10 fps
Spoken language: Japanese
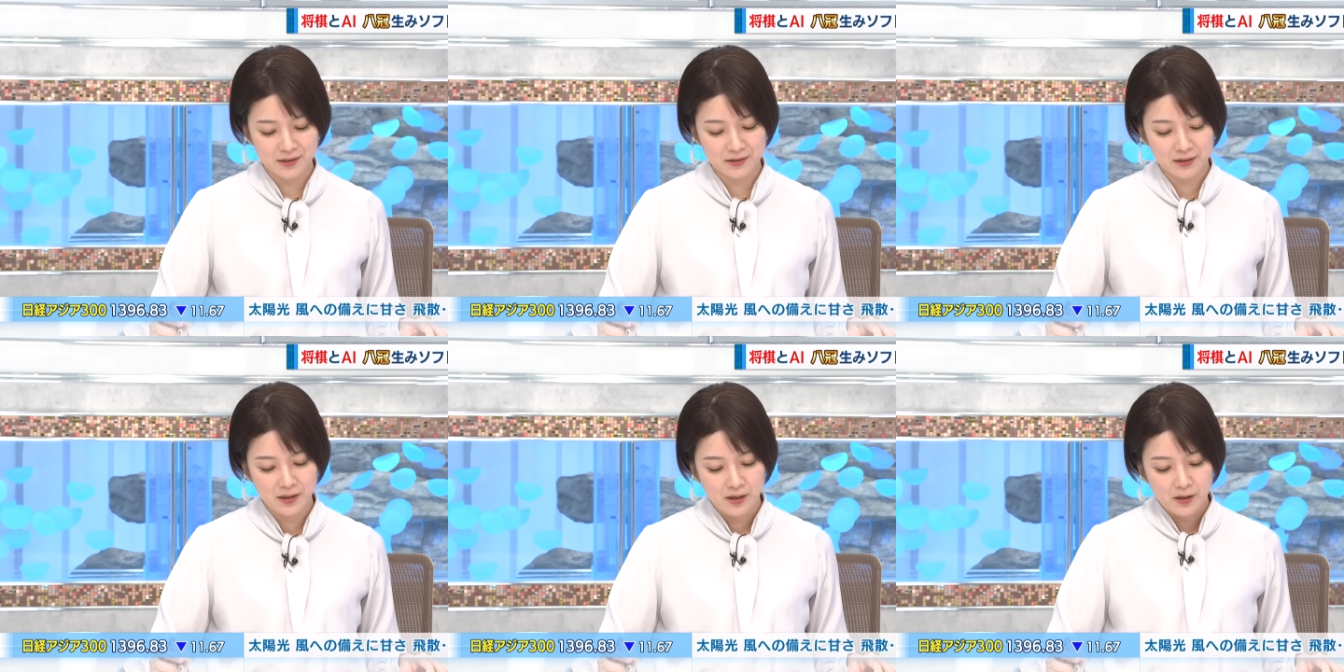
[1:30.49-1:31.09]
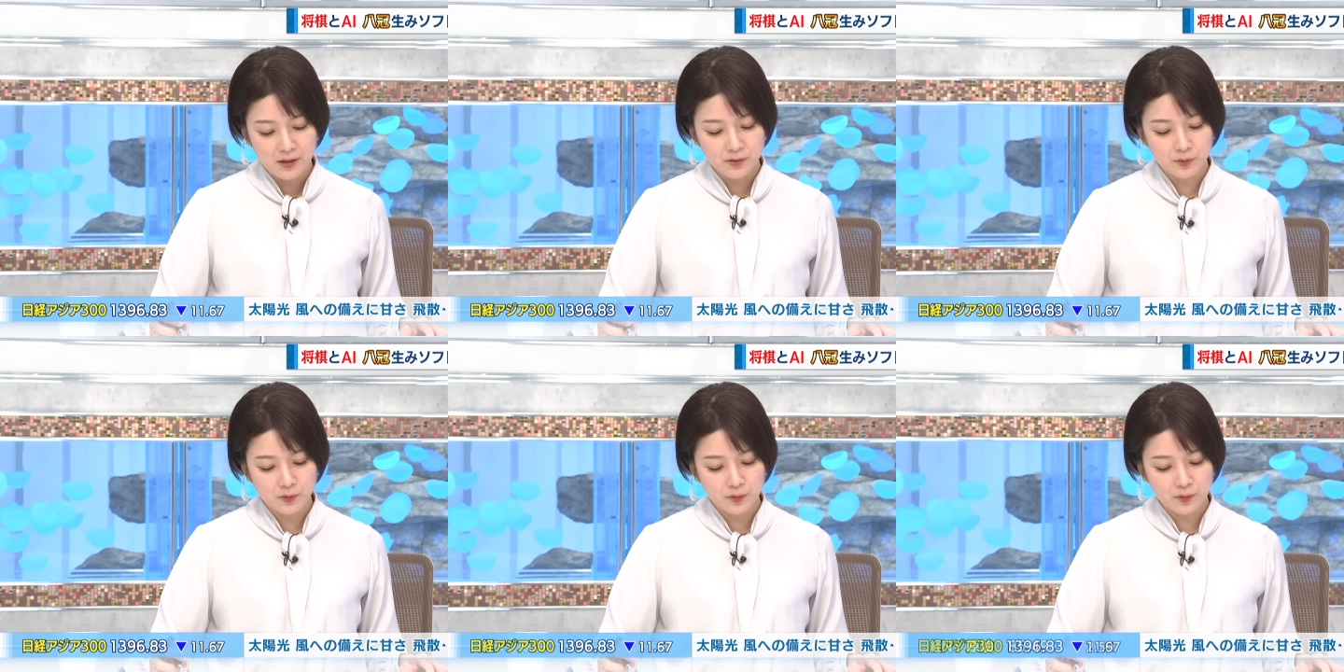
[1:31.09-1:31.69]
い、
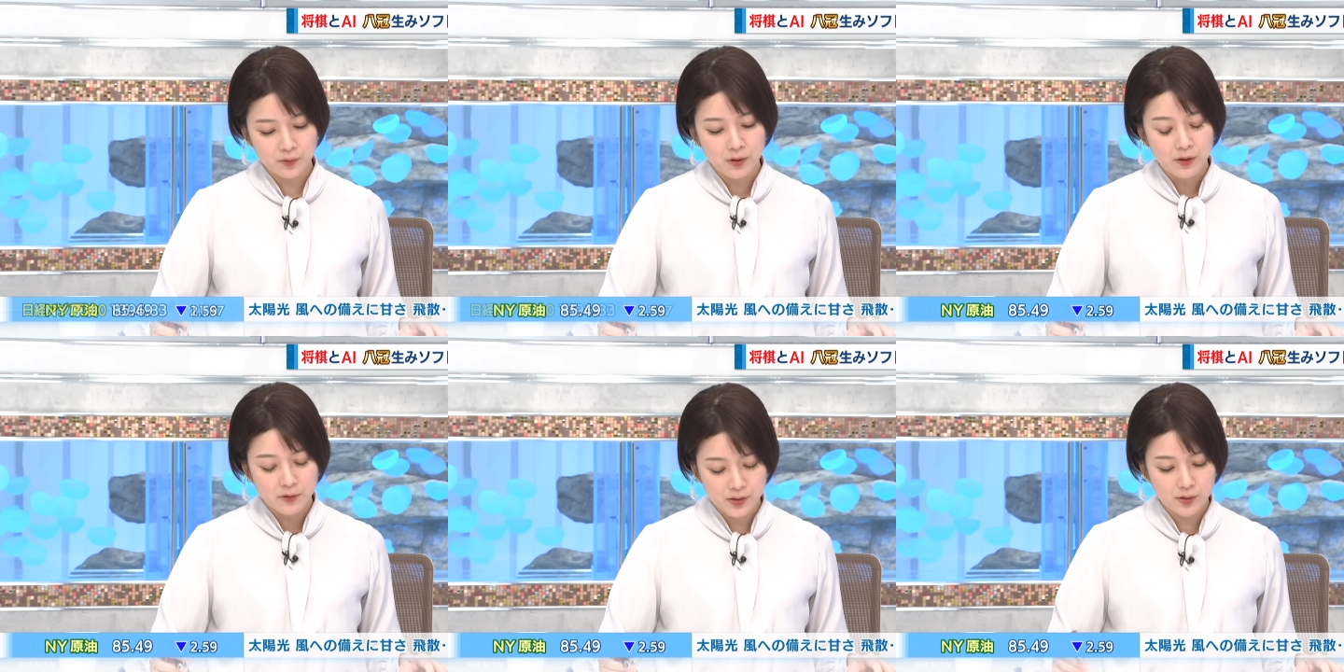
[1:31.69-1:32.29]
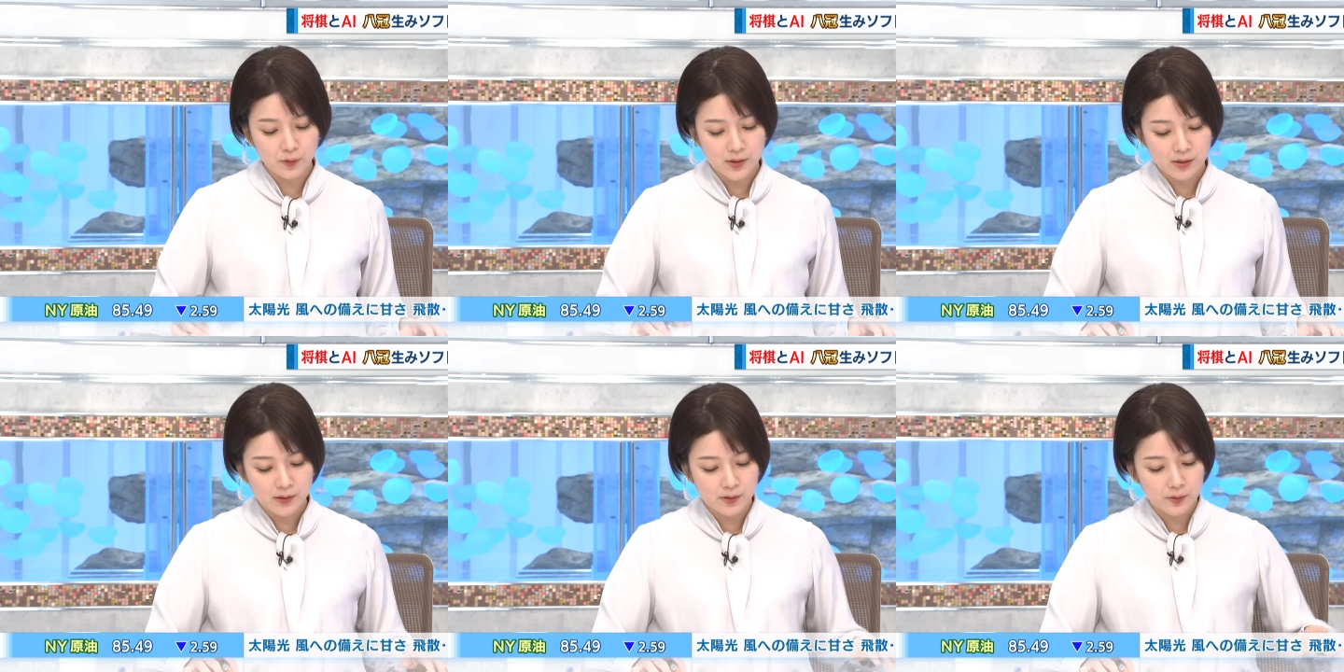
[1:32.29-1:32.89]
その藤井聡太
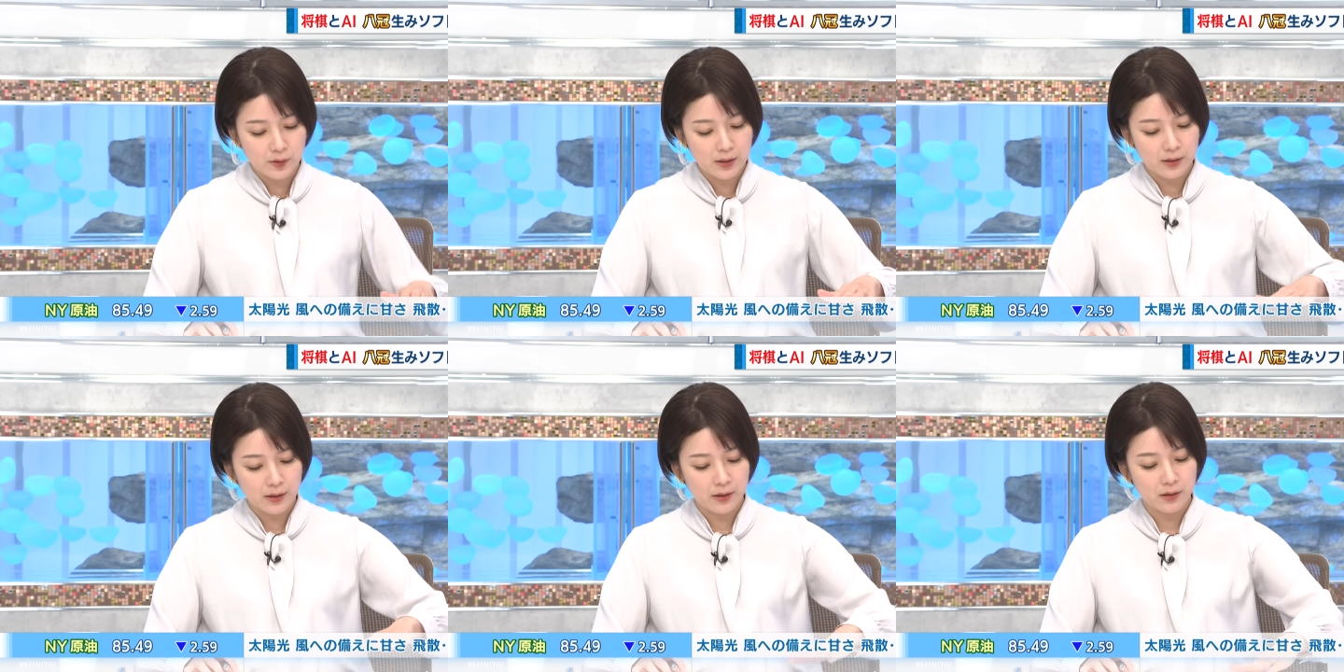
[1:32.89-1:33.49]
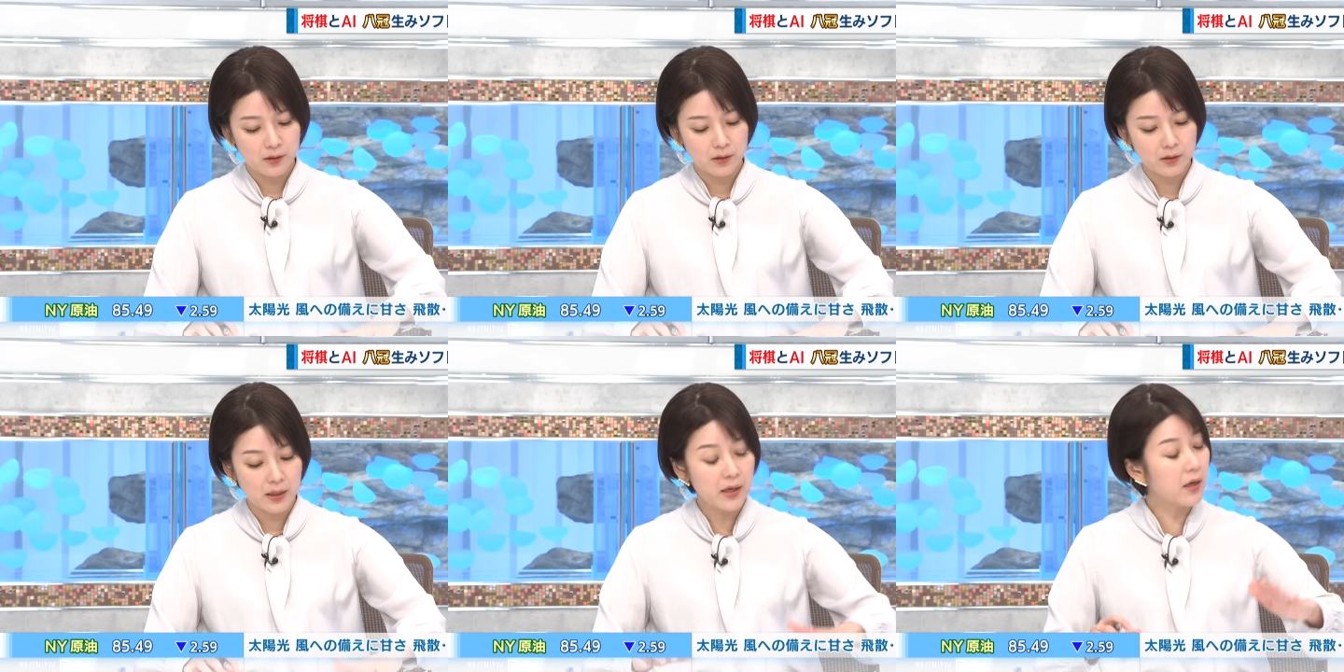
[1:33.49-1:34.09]
さんですが、
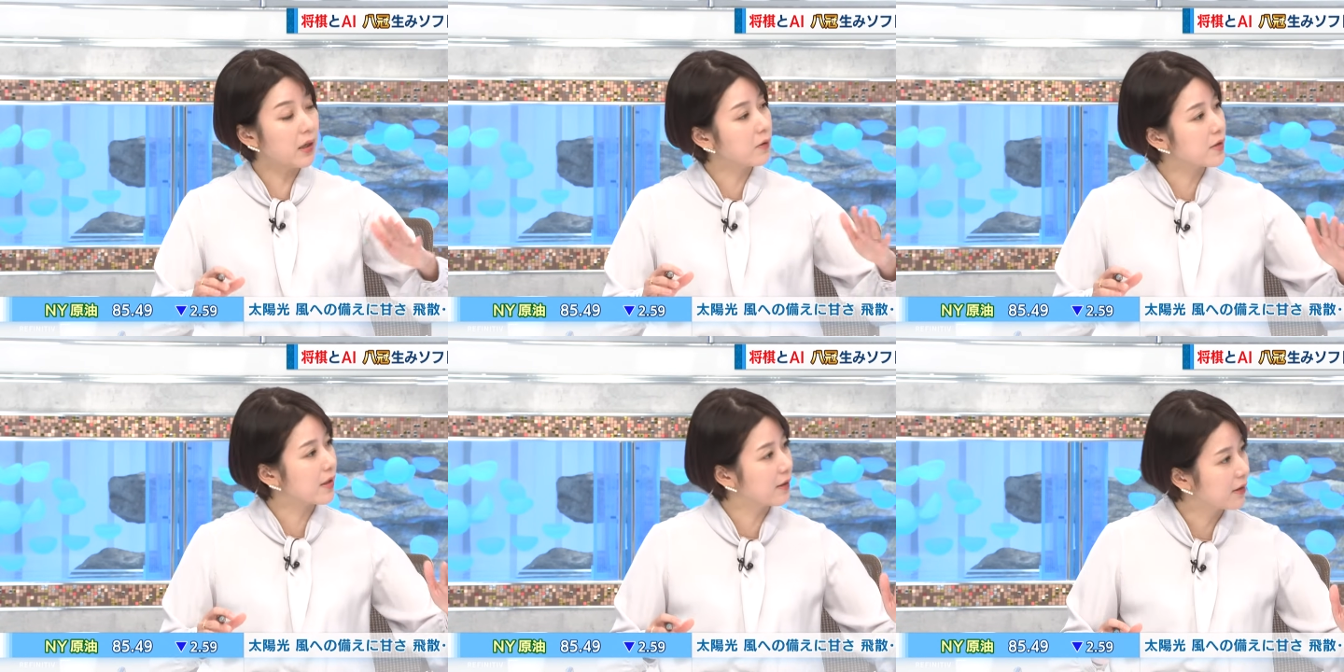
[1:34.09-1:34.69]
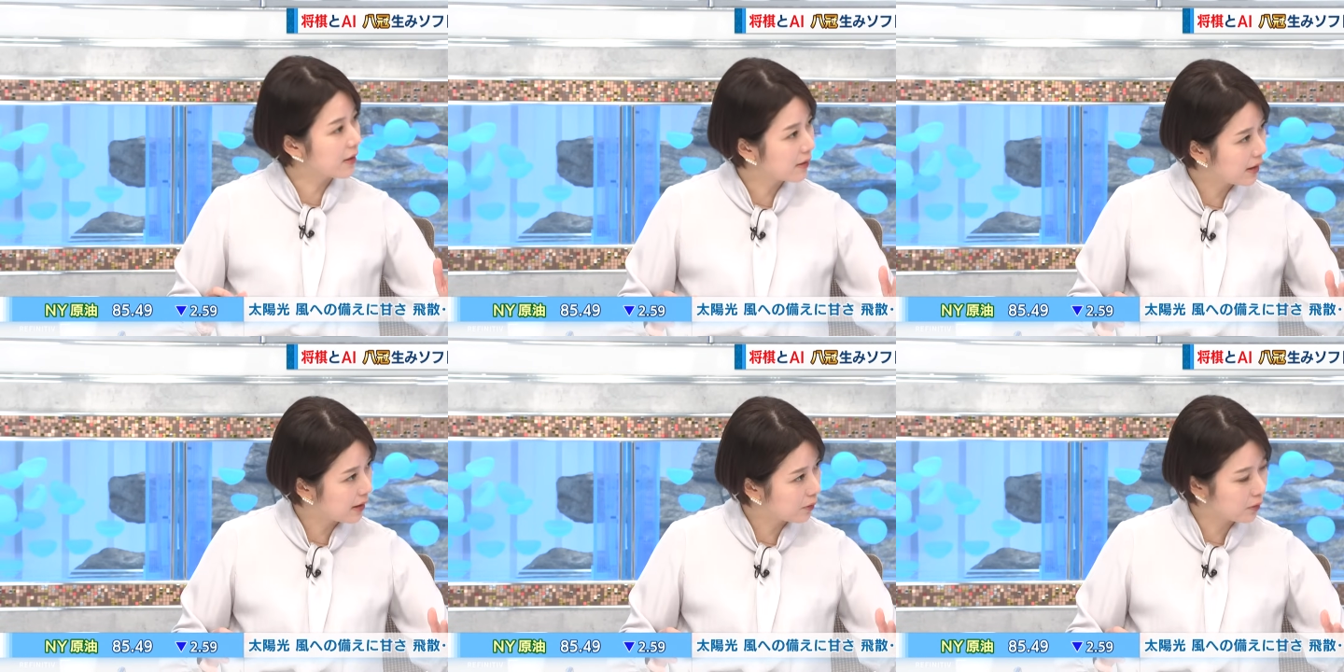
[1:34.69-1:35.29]
えー、AI を使って
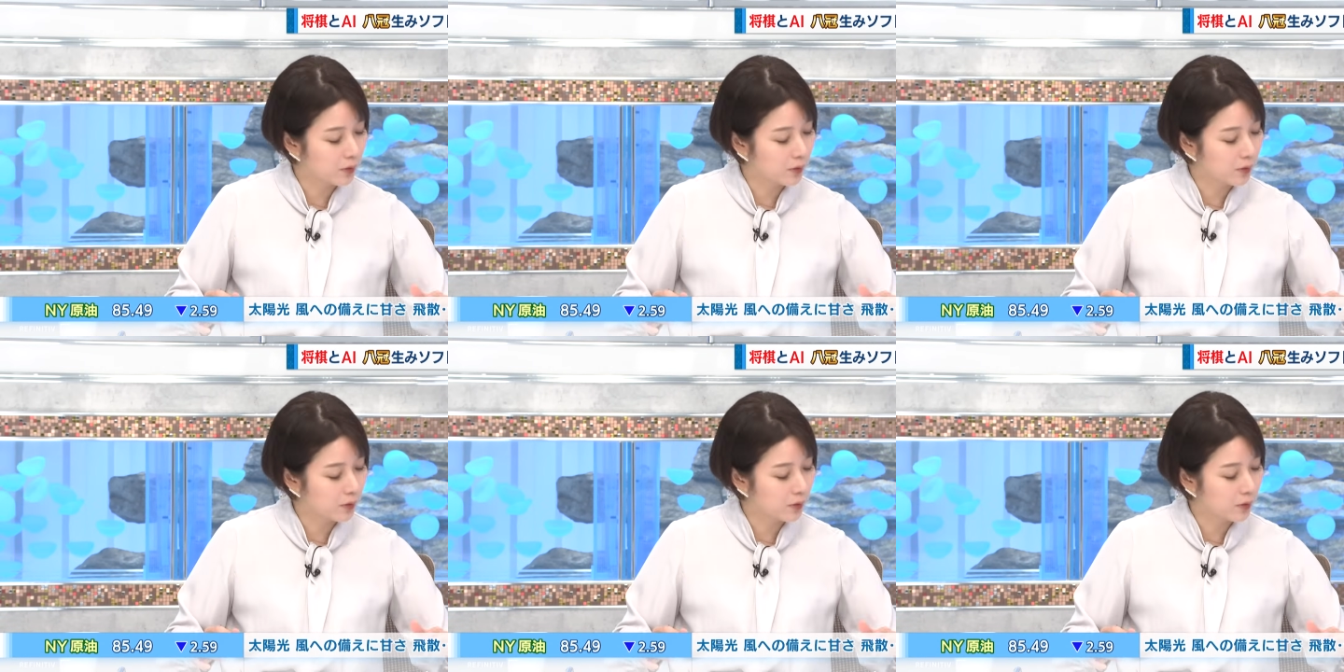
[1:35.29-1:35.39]
ているとい